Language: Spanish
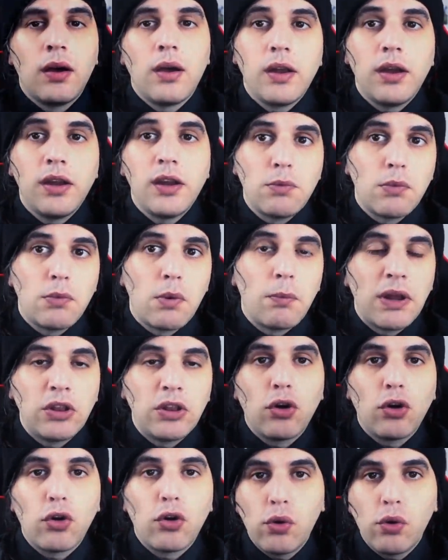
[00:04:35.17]
En el
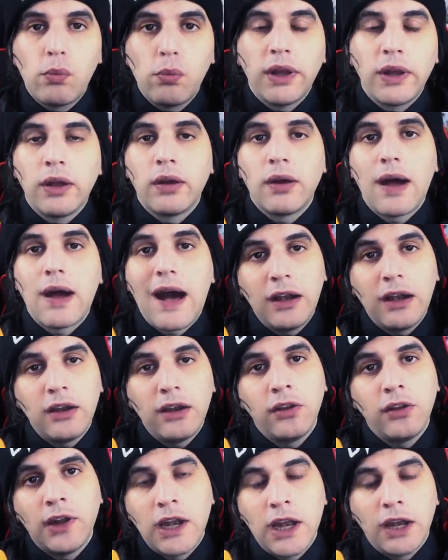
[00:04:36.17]
momento cumbre,
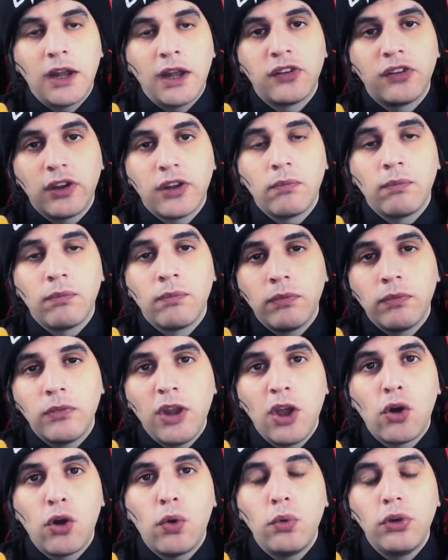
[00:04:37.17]
alguien de la NASA
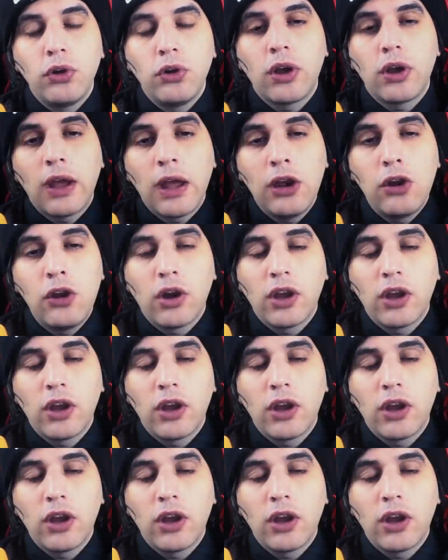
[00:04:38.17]
descubrió qué es lo que